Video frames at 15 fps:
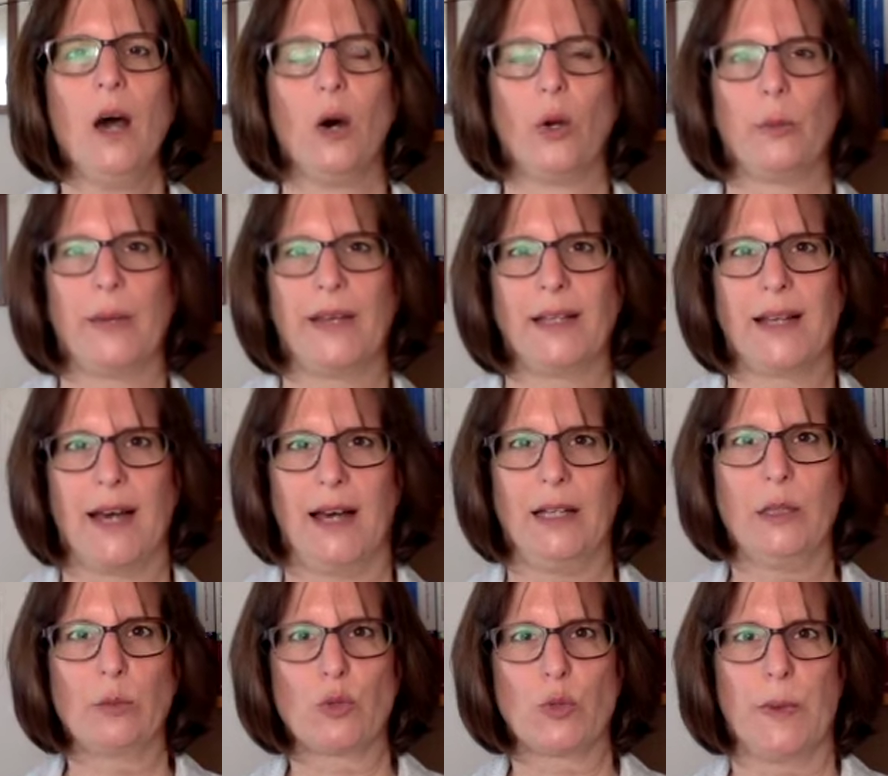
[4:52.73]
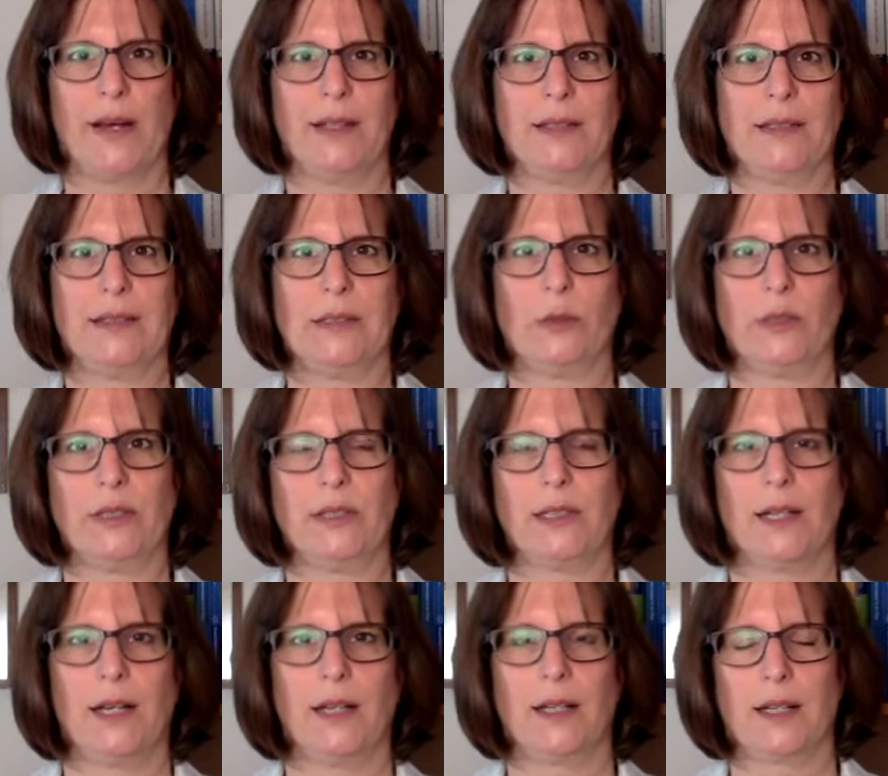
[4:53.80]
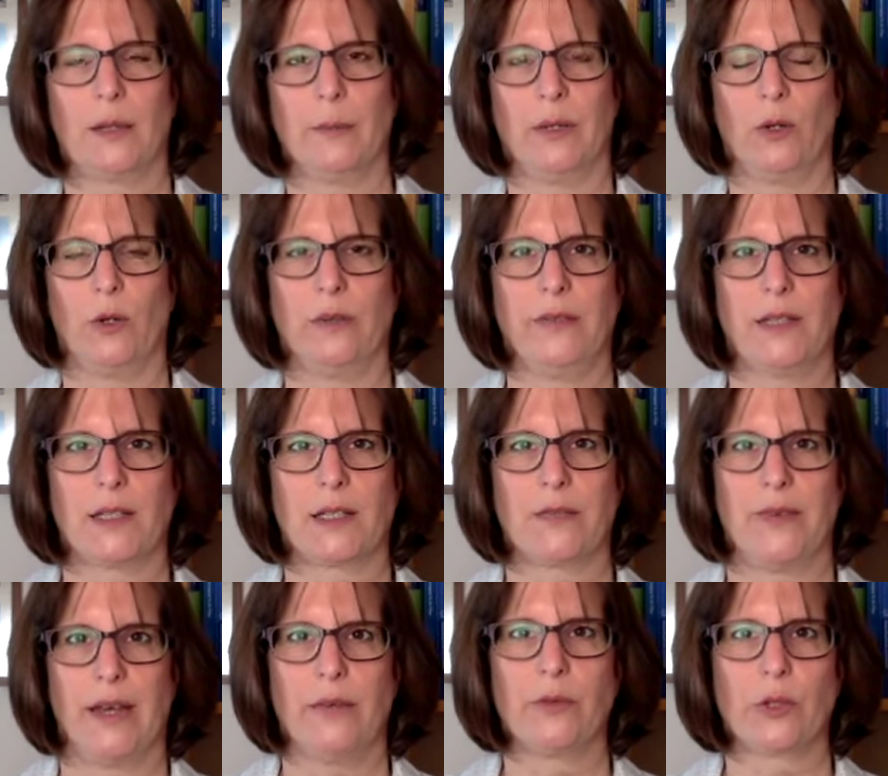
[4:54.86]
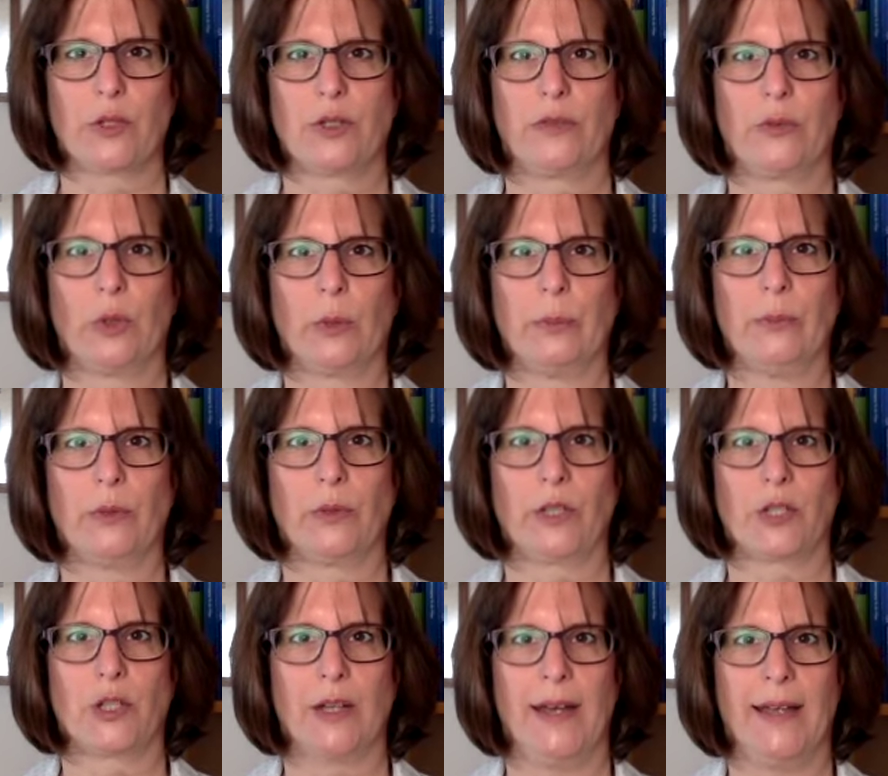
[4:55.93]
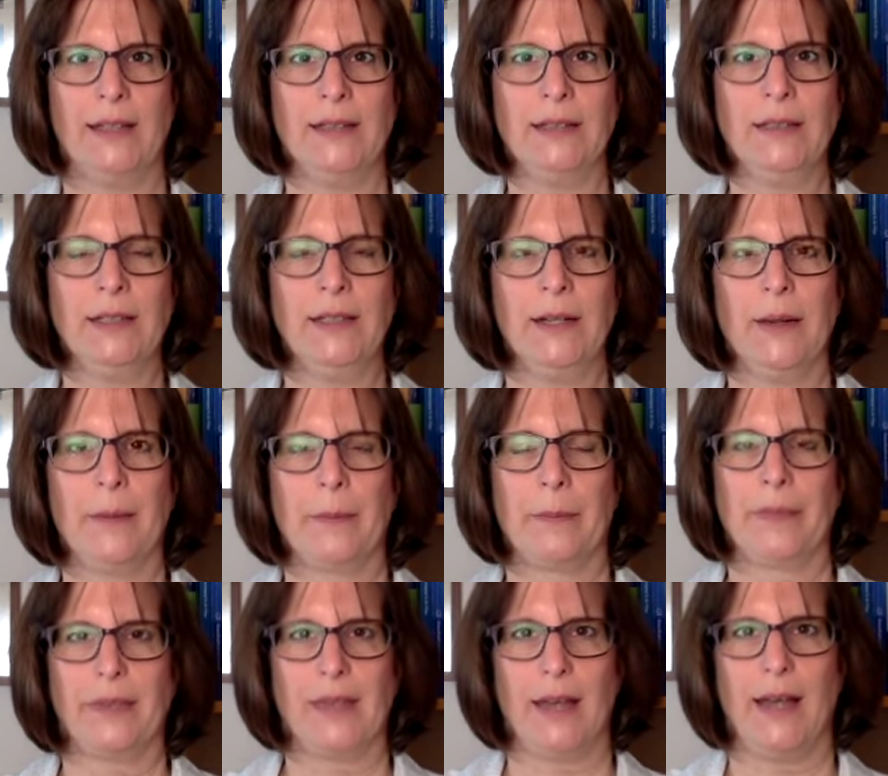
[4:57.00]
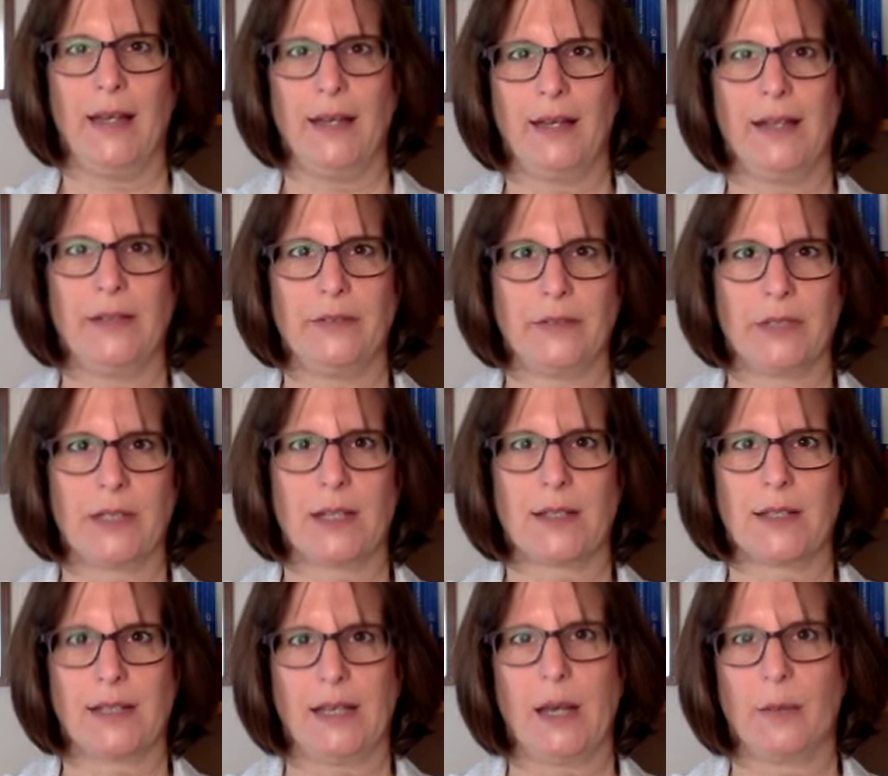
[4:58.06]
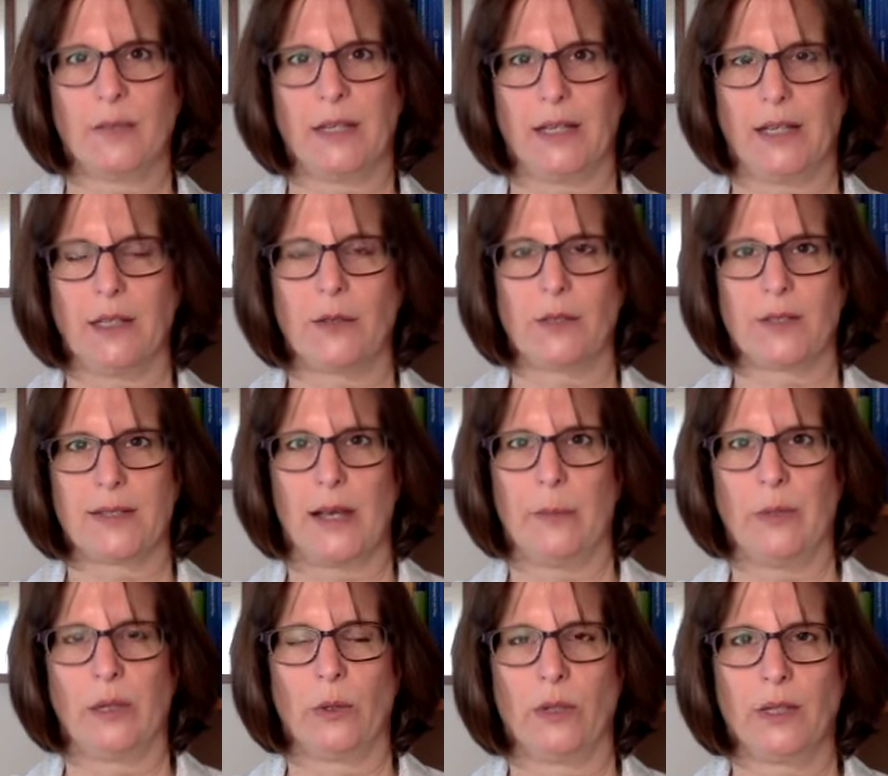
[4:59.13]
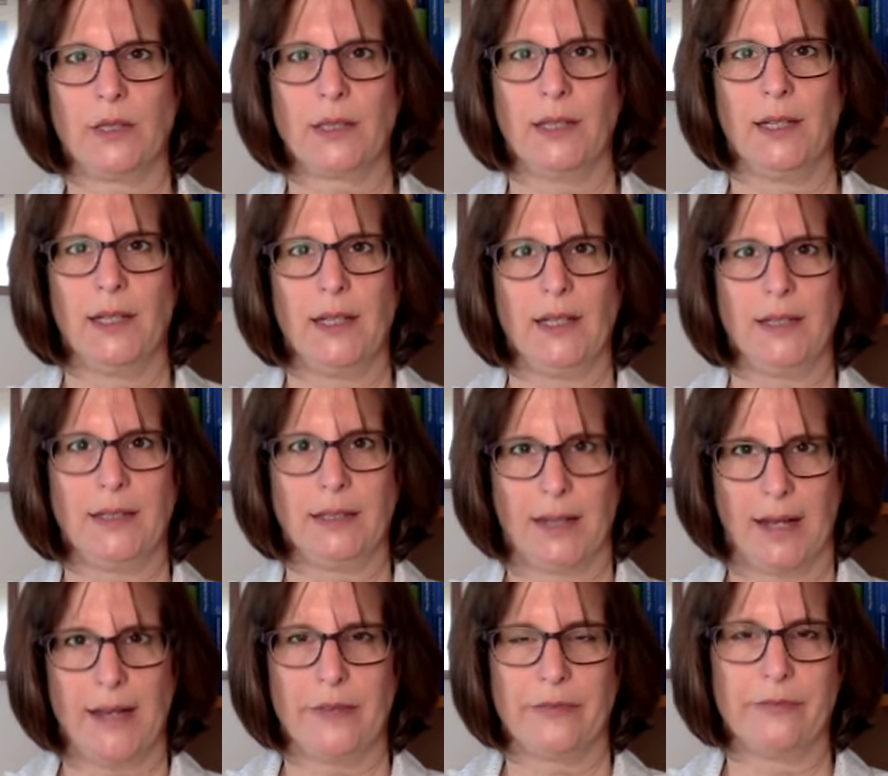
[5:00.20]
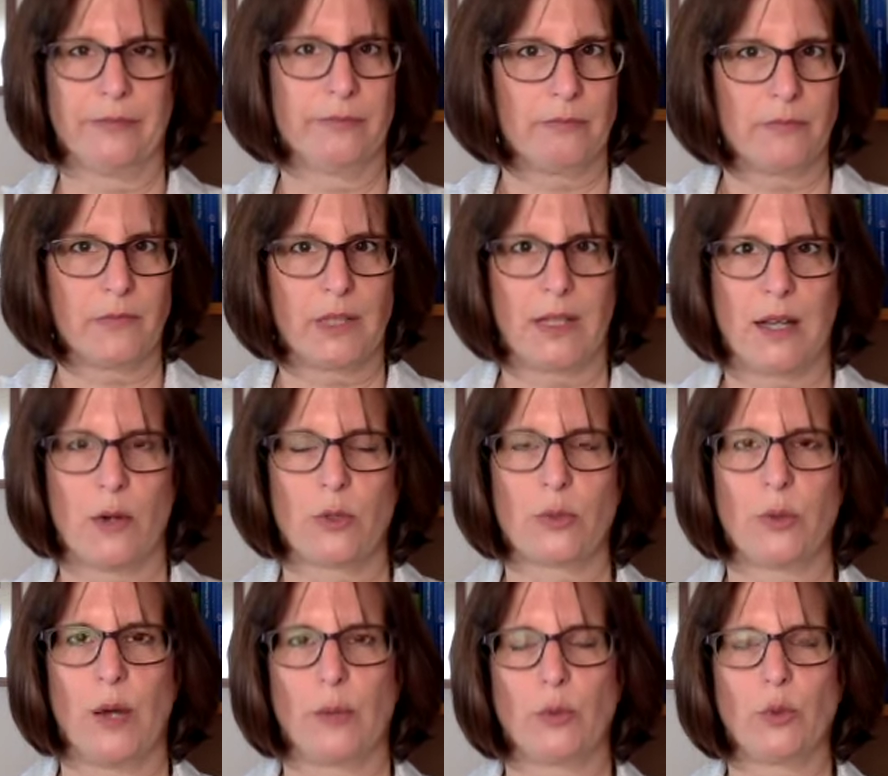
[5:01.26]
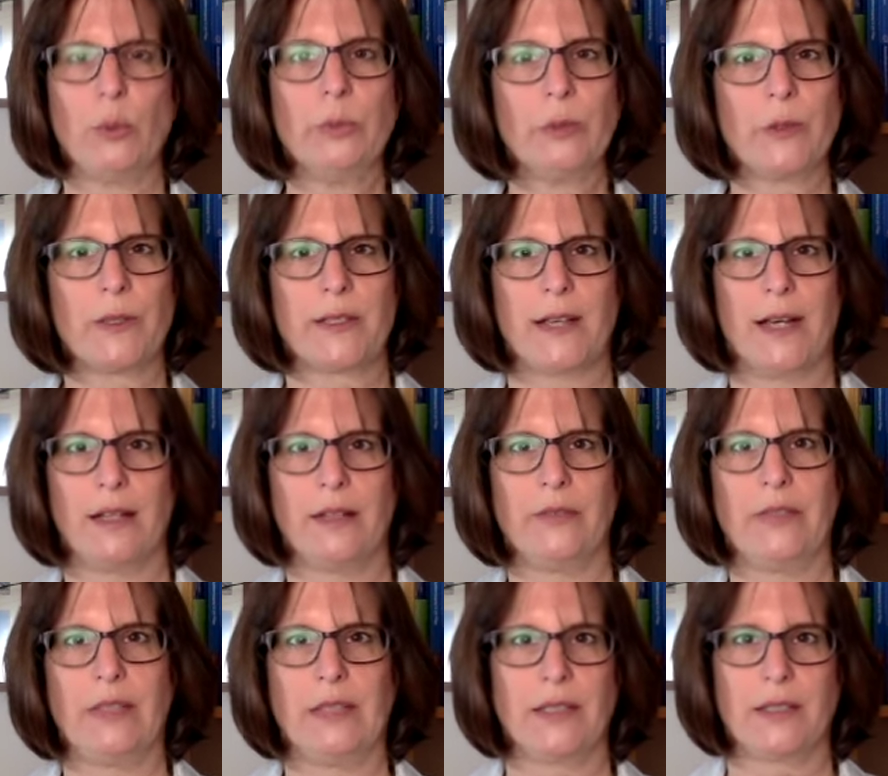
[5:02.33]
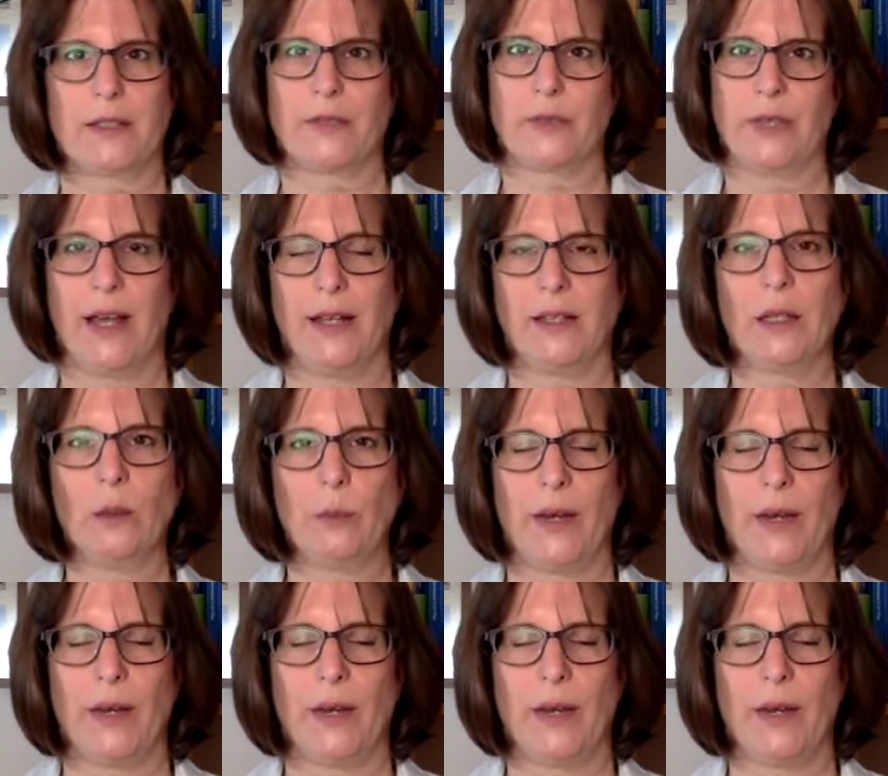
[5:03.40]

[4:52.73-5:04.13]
Und bei den kaliumsparenden Diuretika, da kann man auch wieder zwei Wirkstoffgruppen unterscheiden. Die eine Hälfte, das Triamterin und das Amyloid, die greifen genauso am Tubulus an, wie ich das für die anderen